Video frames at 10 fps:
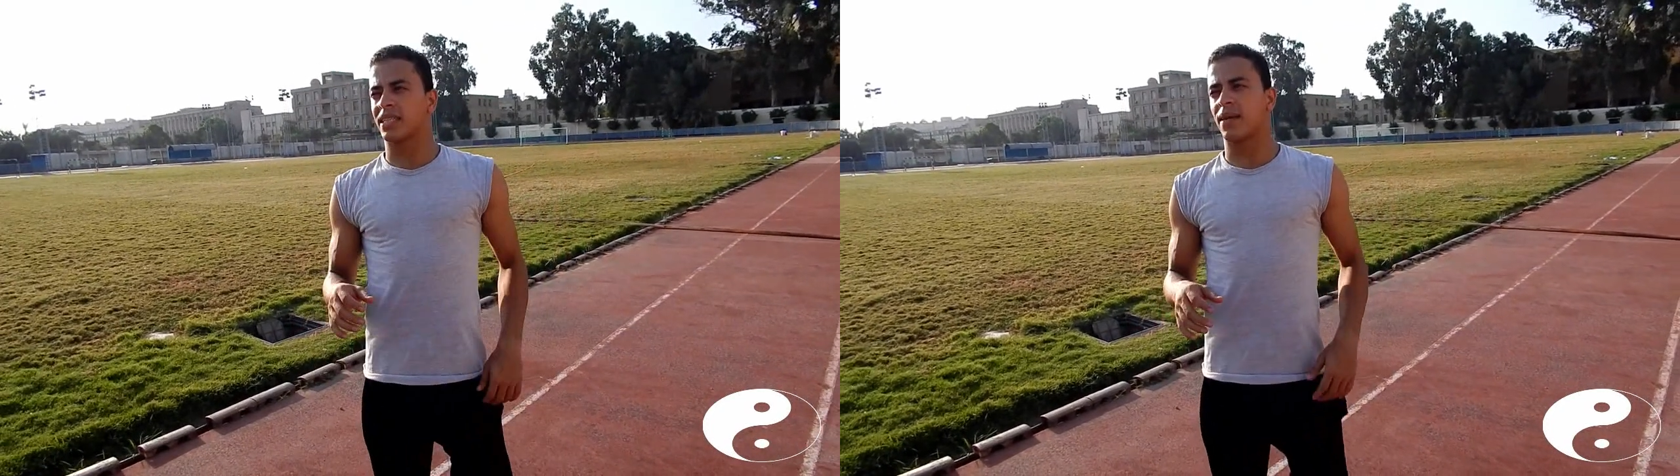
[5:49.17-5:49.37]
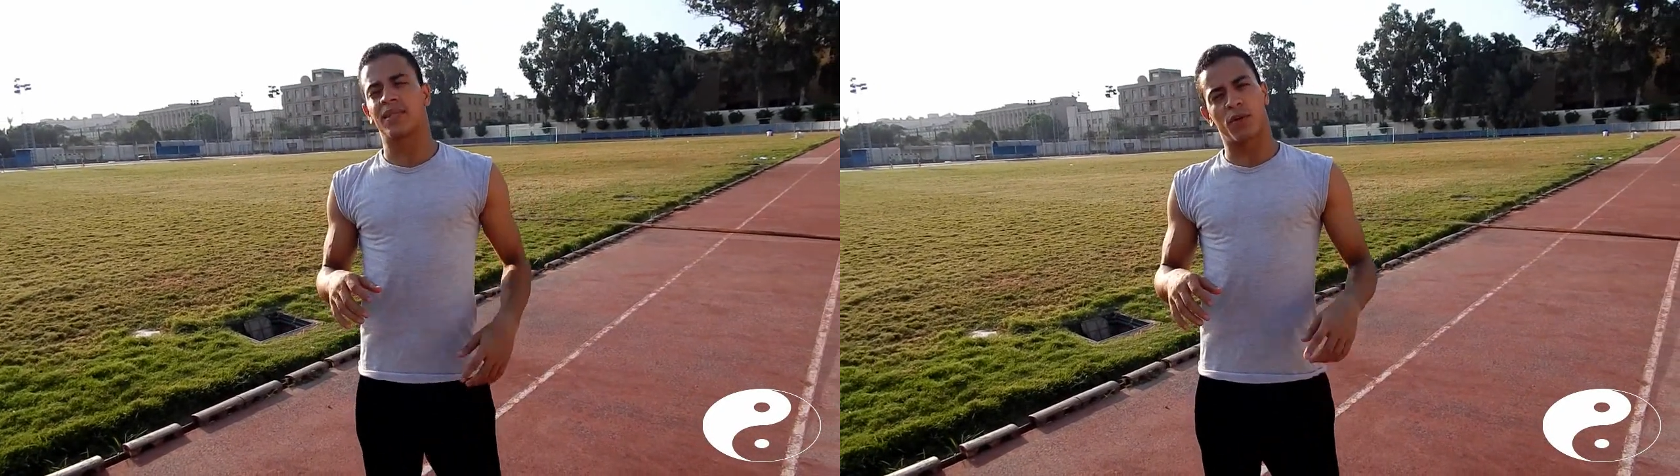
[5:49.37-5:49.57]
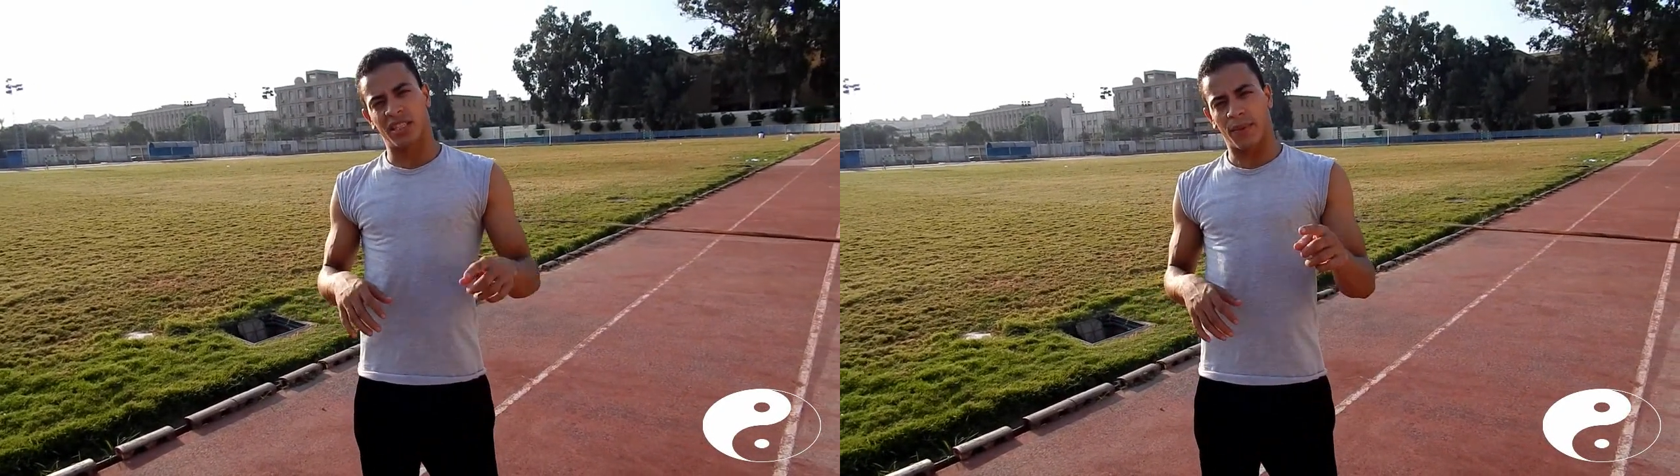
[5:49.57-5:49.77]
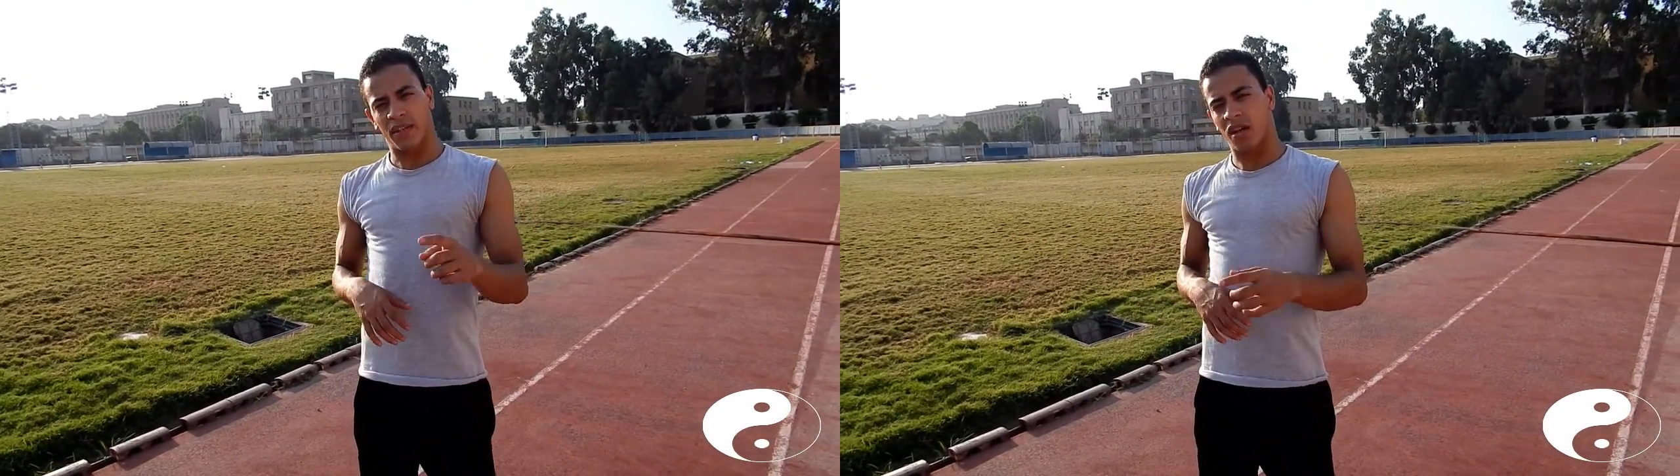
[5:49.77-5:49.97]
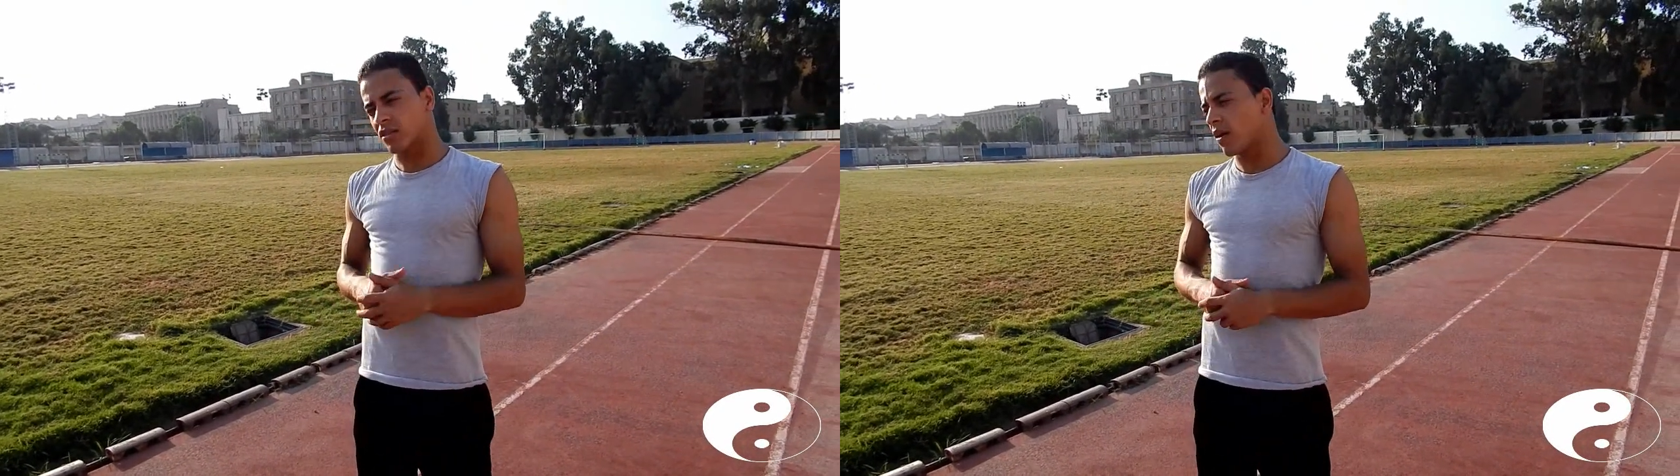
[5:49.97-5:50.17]
استخدام زي ما قلنا
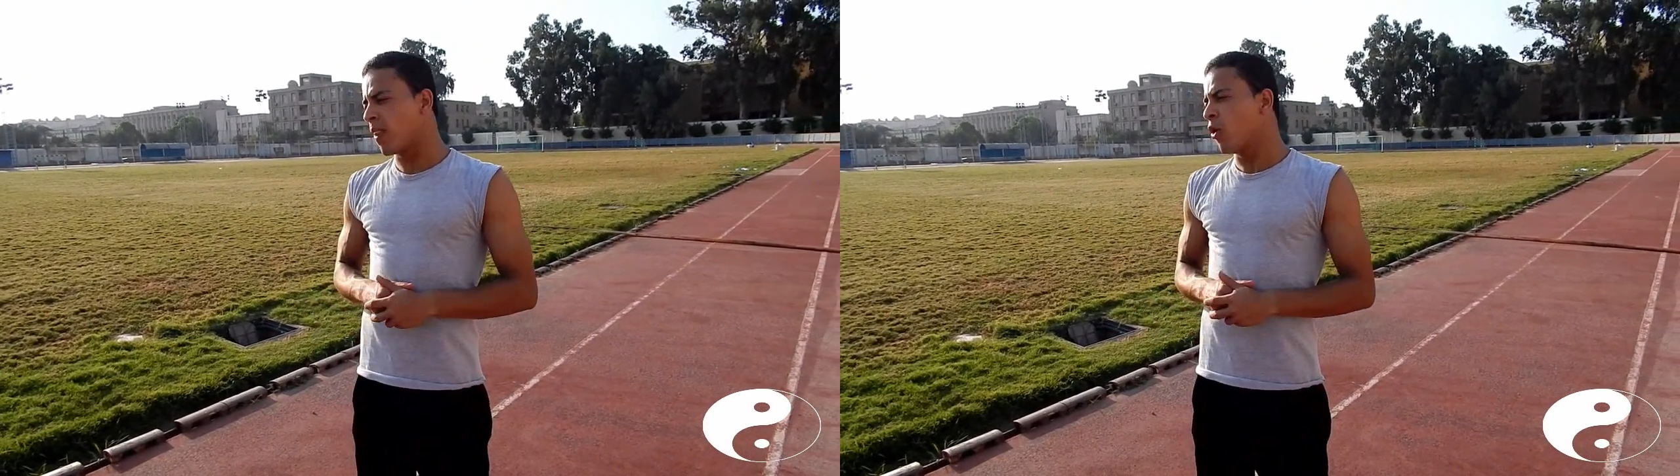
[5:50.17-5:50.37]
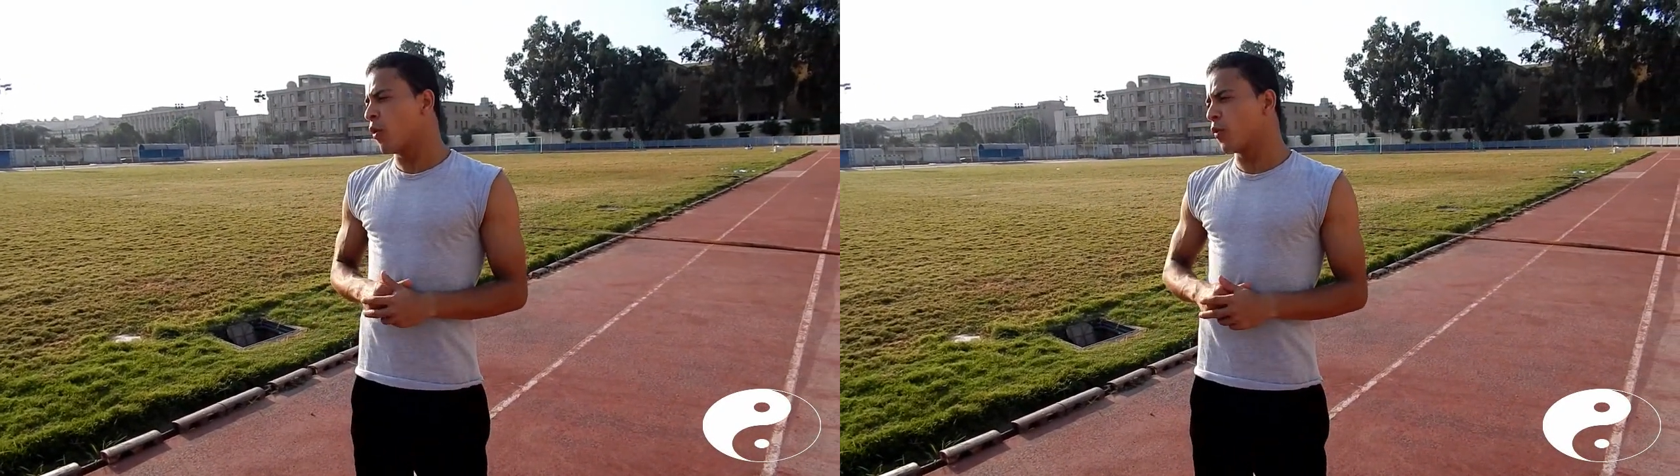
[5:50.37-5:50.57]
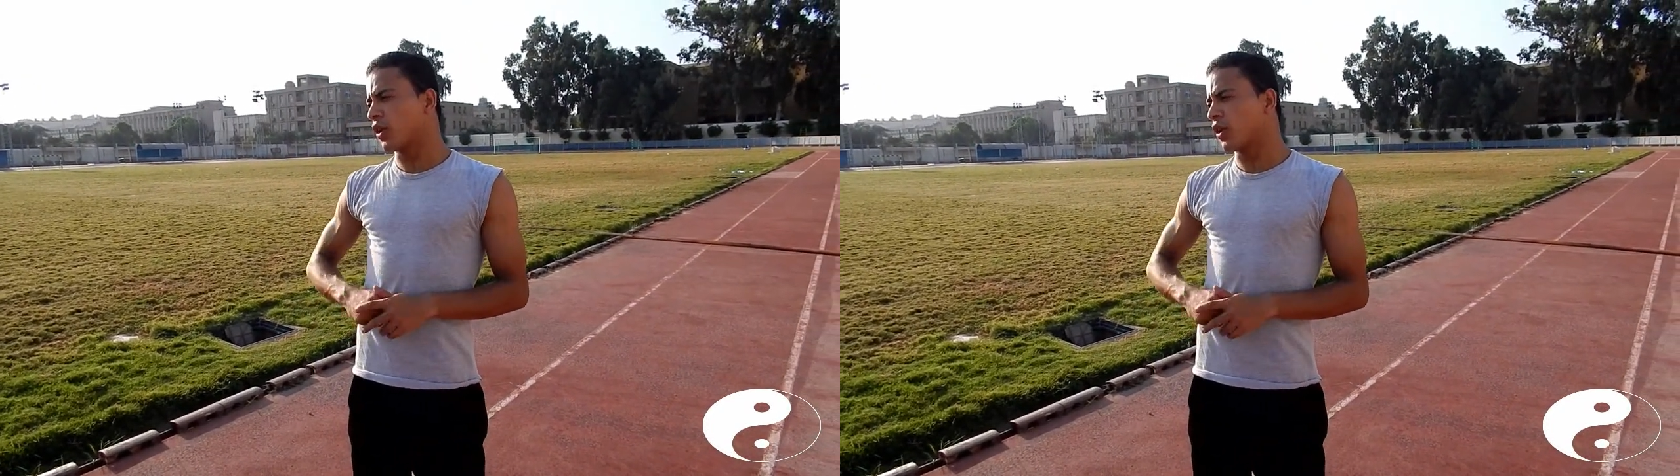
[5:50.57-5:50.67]
التمرين الخطا